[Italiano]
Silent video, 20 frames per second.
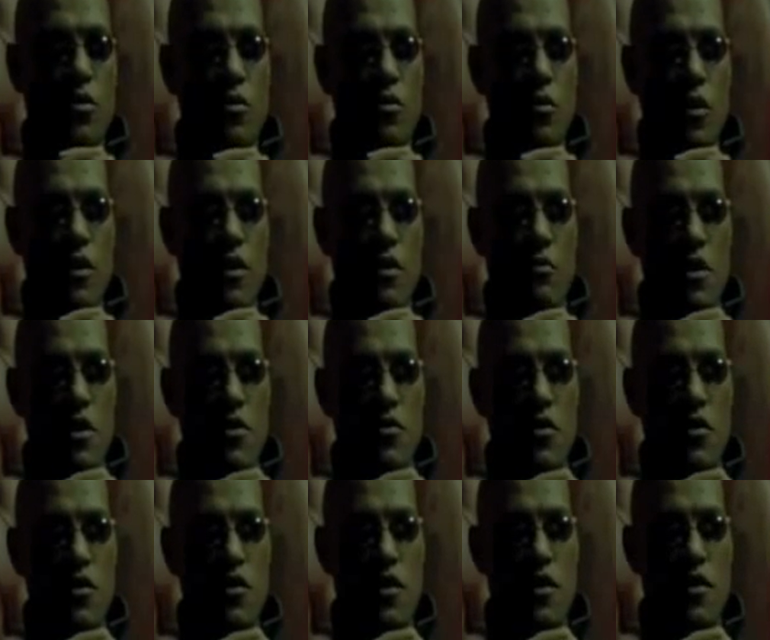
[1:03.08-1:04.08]
descrivere
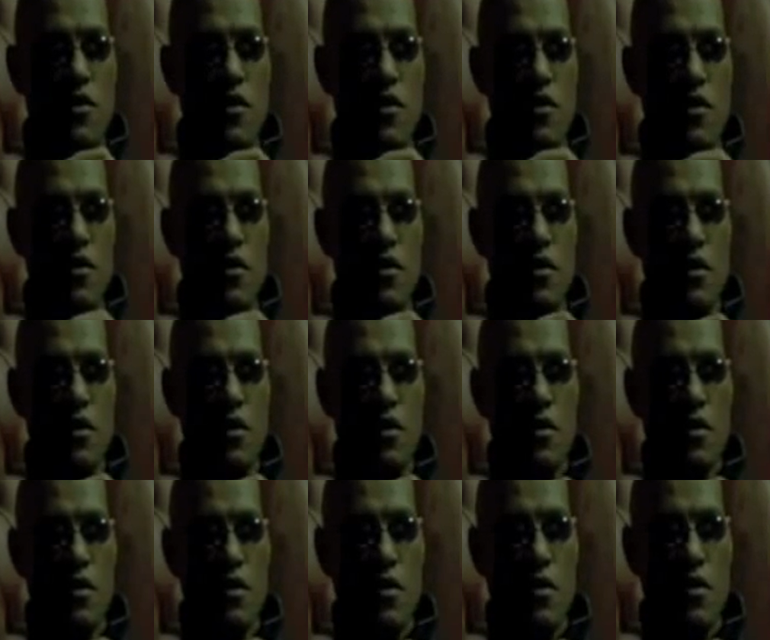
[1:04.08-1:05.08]
Matrix agli altri.